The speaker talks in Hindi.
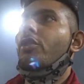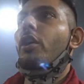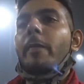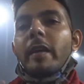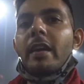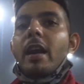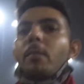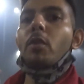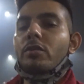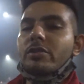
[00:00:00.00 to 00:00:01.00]
तो अभी हम
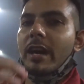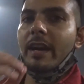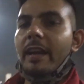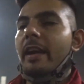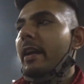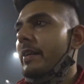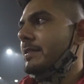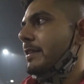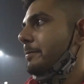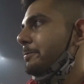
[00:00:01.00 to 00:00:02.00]
लोग जा रहे हैं यहाँ से